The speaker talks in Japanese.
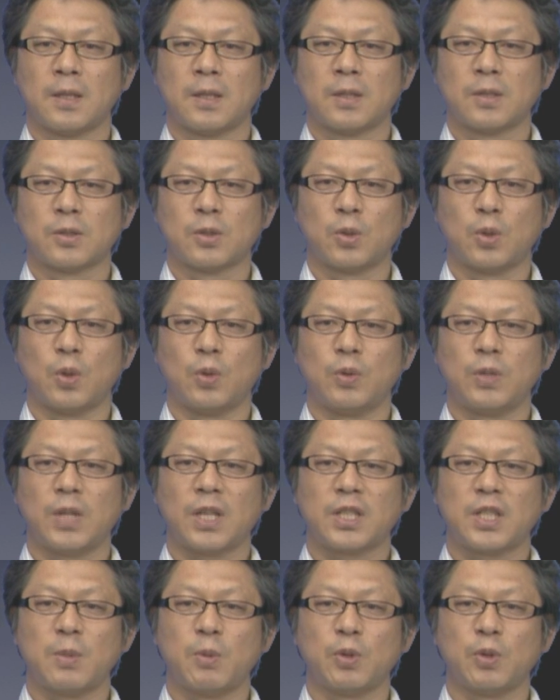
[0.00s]
その
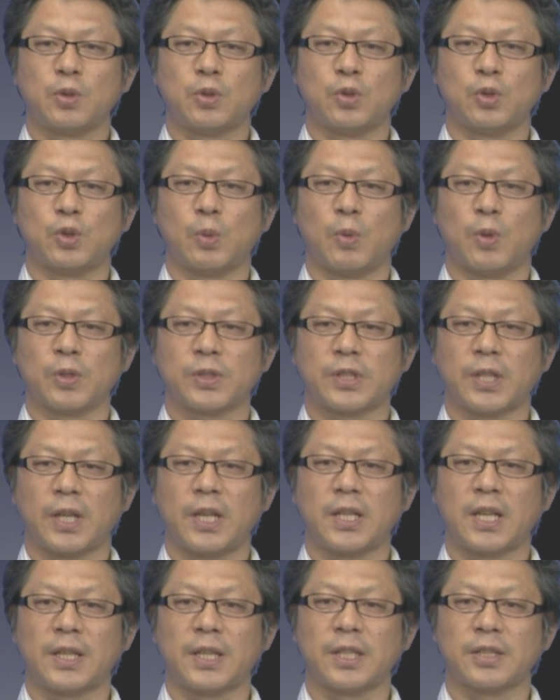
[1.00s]
裏鬼門というのも西
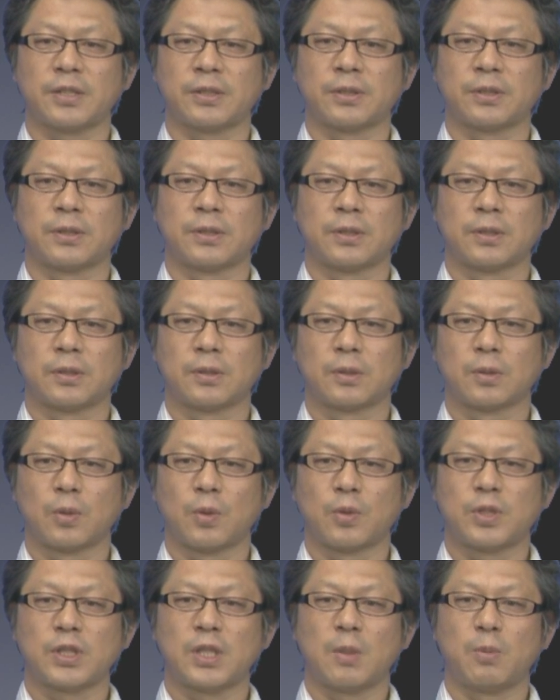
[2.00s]
南です
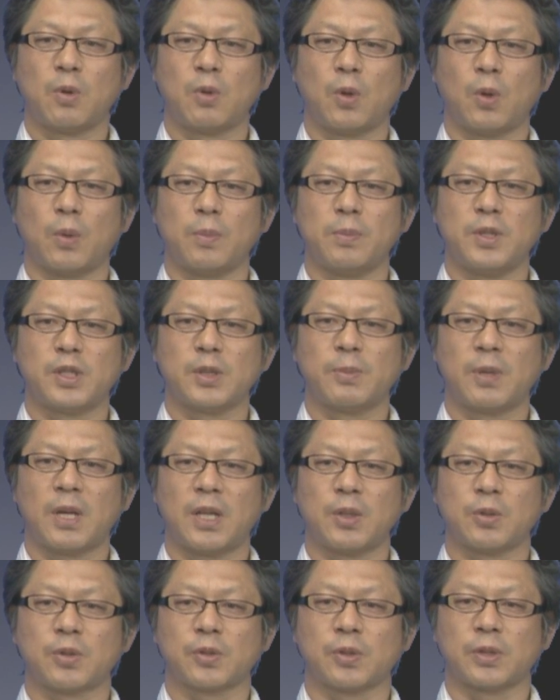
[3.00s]
こちらも水回
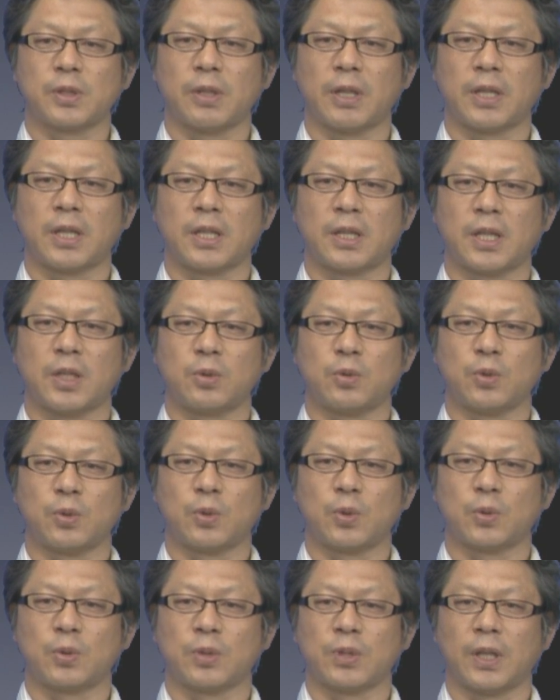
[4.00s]
りを作ってはいけないという
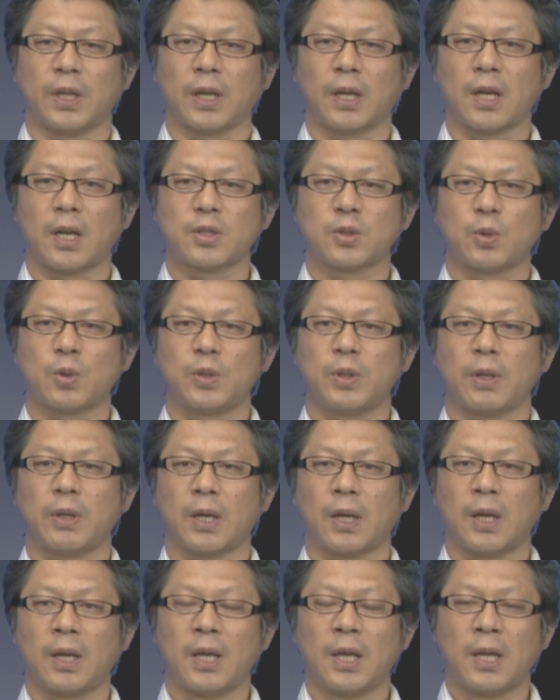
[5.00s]
ことで仮想で
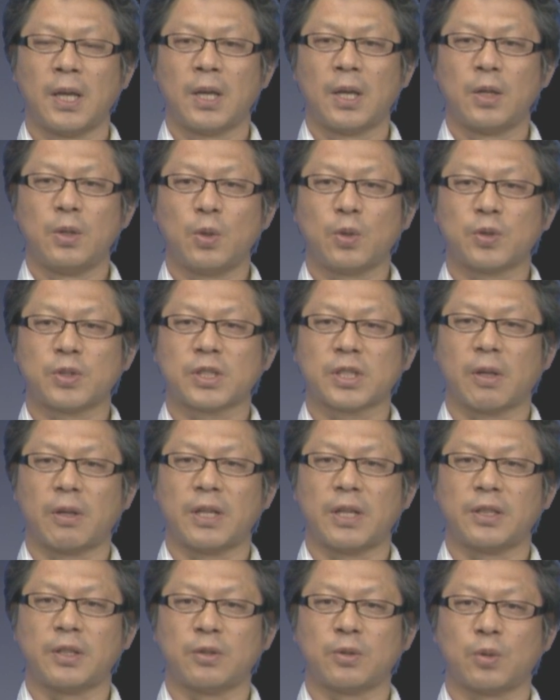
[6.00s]
はよく使わ
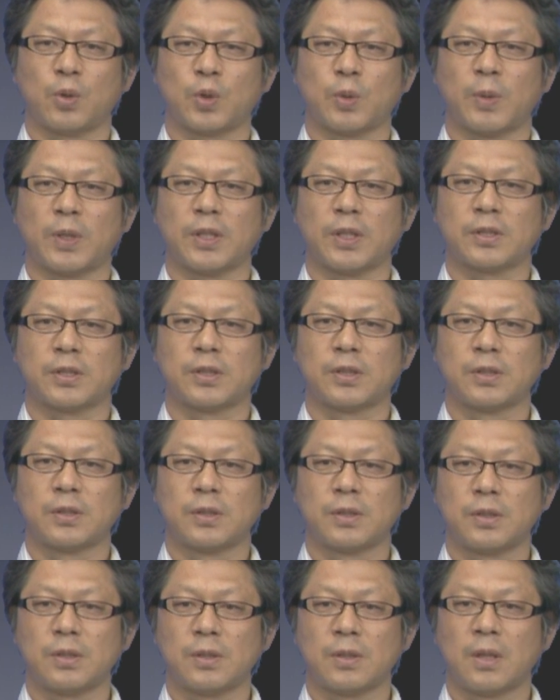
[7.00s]
れている言葉で
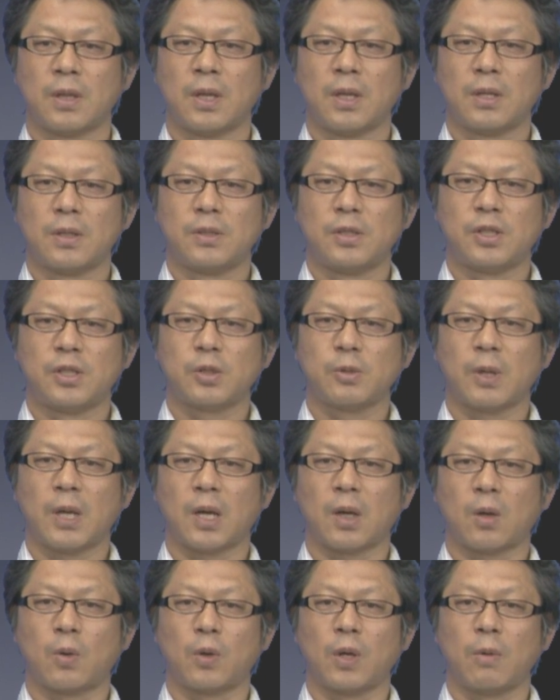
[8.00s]
す実
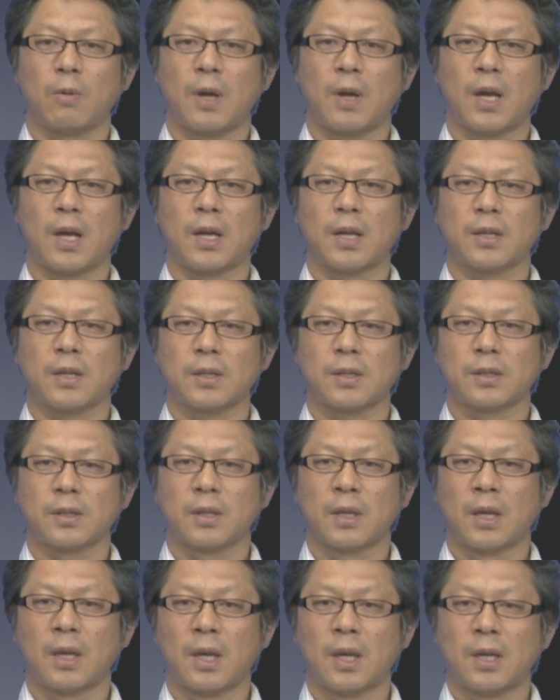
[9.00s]
はこれは
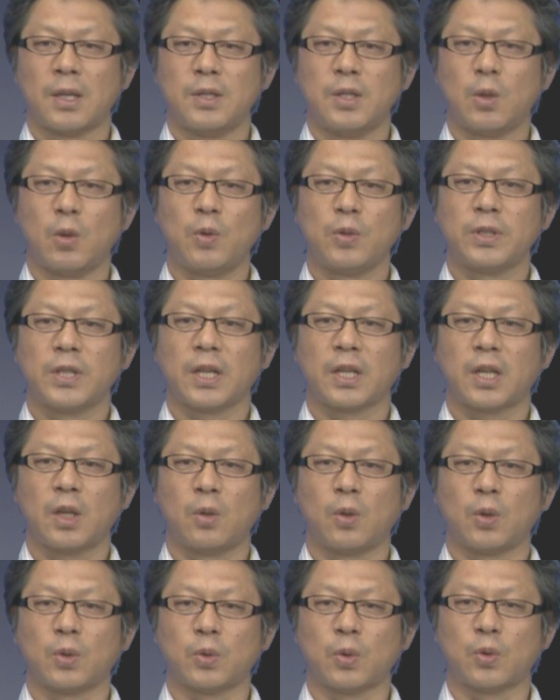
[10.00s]
日本だけ
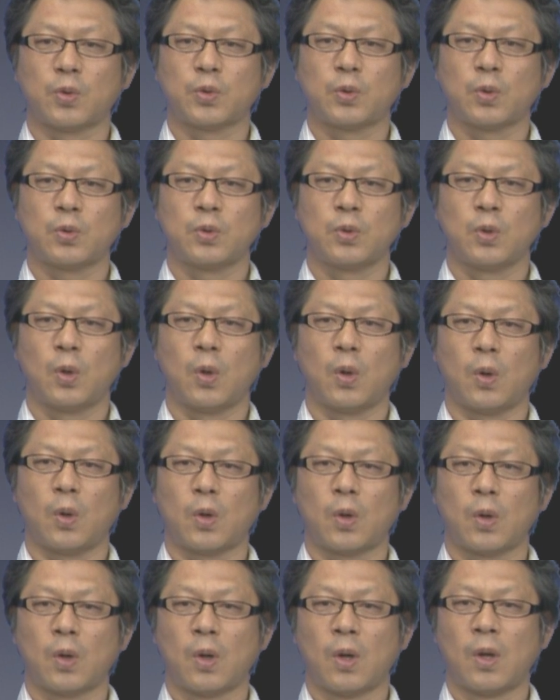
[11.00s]
の独特の
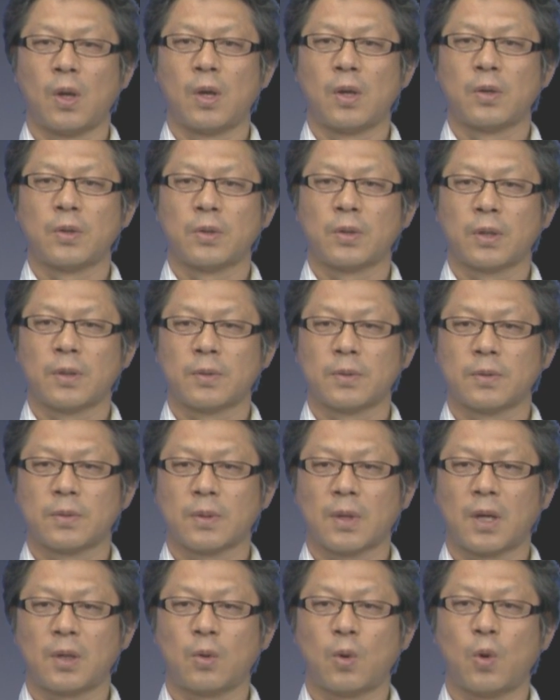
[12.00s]

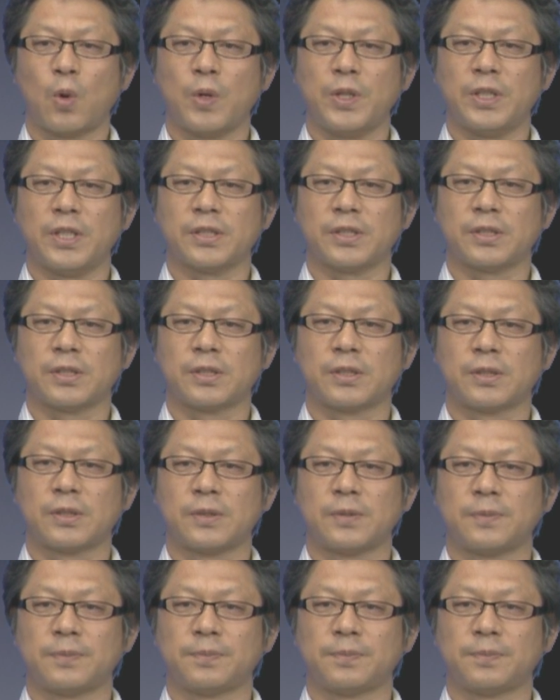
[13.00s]
あの方位です